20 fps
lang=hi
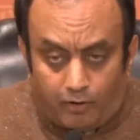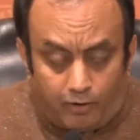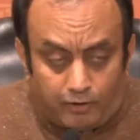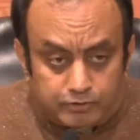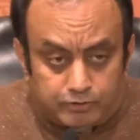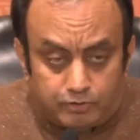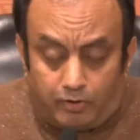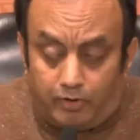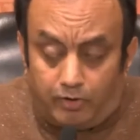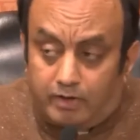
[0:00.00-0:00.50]

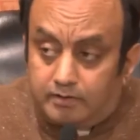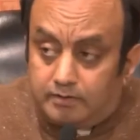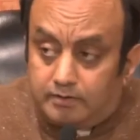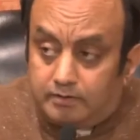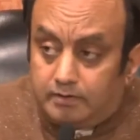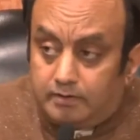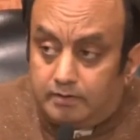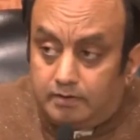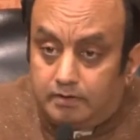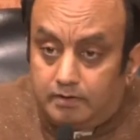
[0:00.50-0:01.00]
और तो और
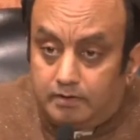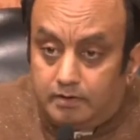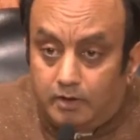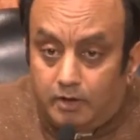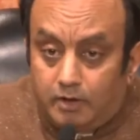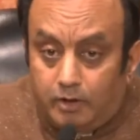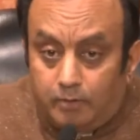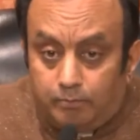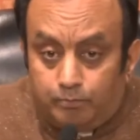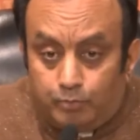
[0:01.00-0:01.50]

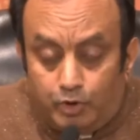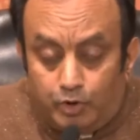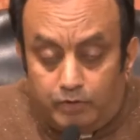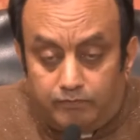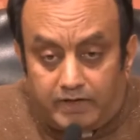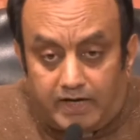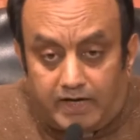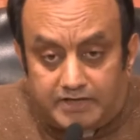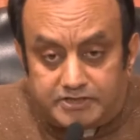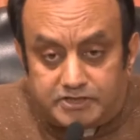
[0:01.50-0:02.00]

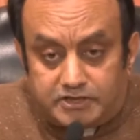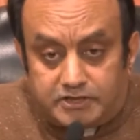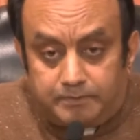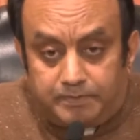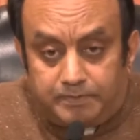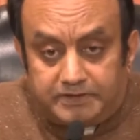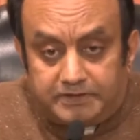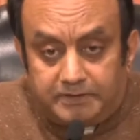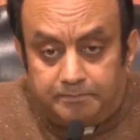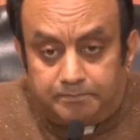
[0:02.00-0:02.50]
पूर्व
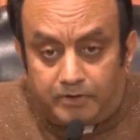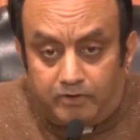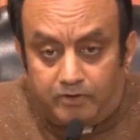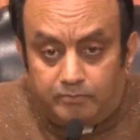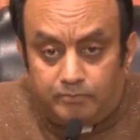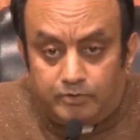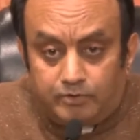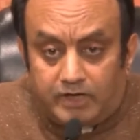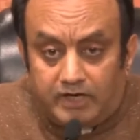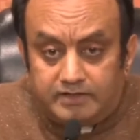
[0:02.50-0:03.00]
राष्ट्रपति
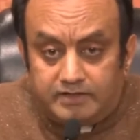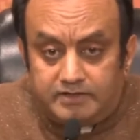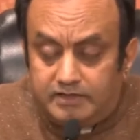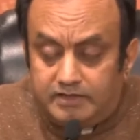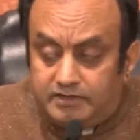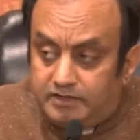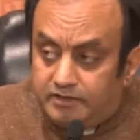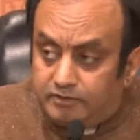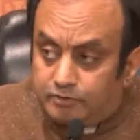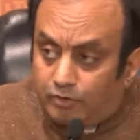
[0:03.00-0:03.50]
प्रणब
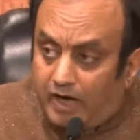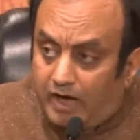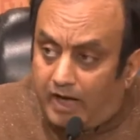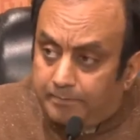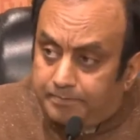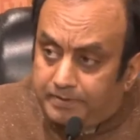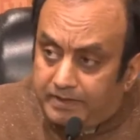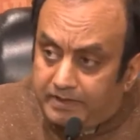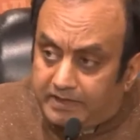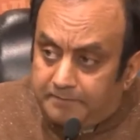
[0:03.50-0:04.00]
मुखर्जी जी जो
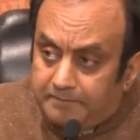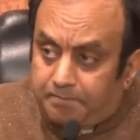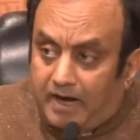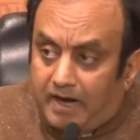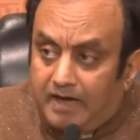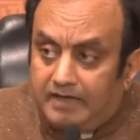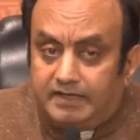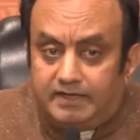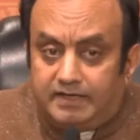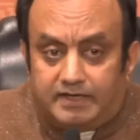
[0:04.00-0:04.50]
आप ही की
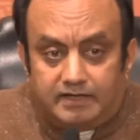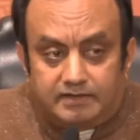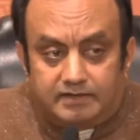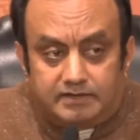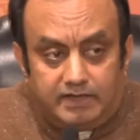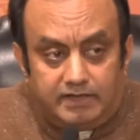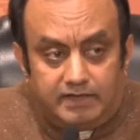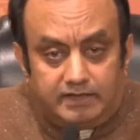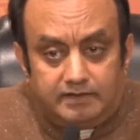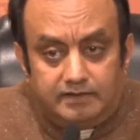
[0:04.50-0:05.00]
पार्टी के
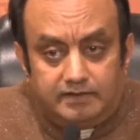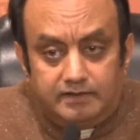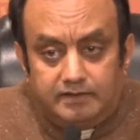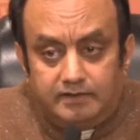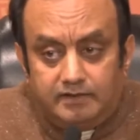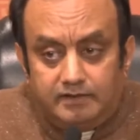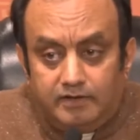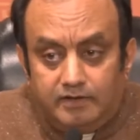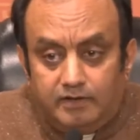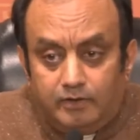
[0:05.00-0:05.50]
थे
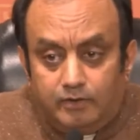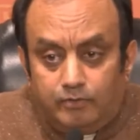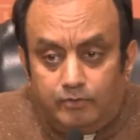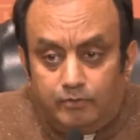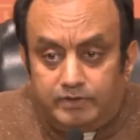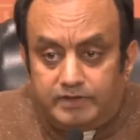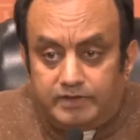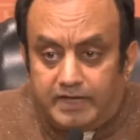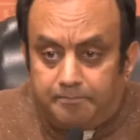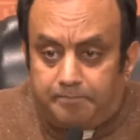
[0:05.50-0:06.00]

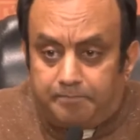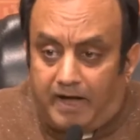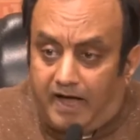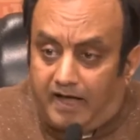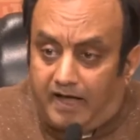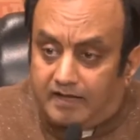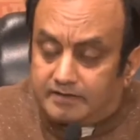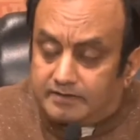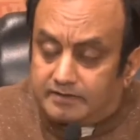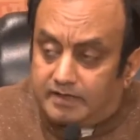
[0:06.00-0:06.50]
उनके
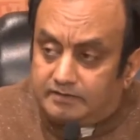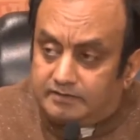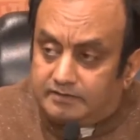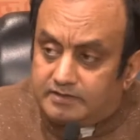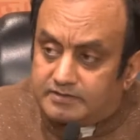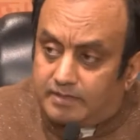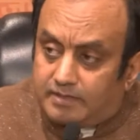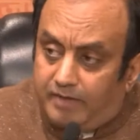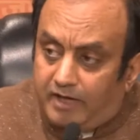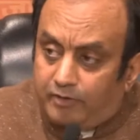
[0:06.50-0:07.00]
भारत
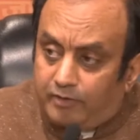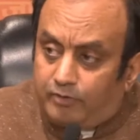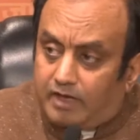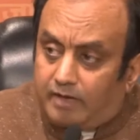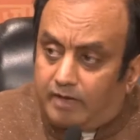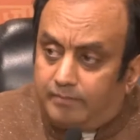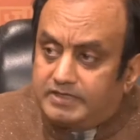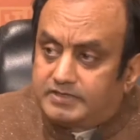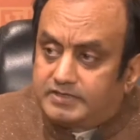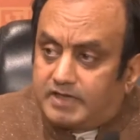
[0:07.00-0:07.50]
रत्न समारोह
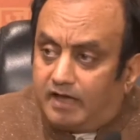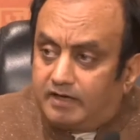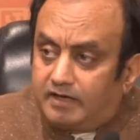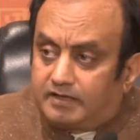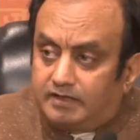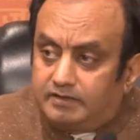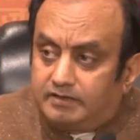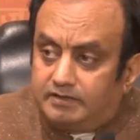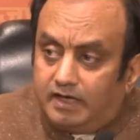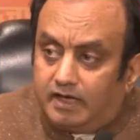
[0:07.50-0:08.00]
का बहिष्कार
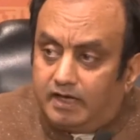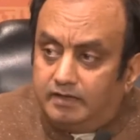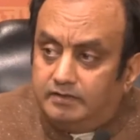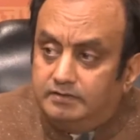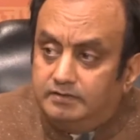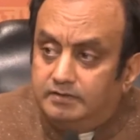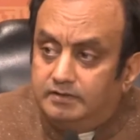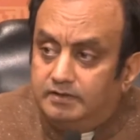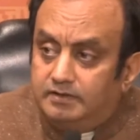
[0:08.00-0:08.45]
कर दिया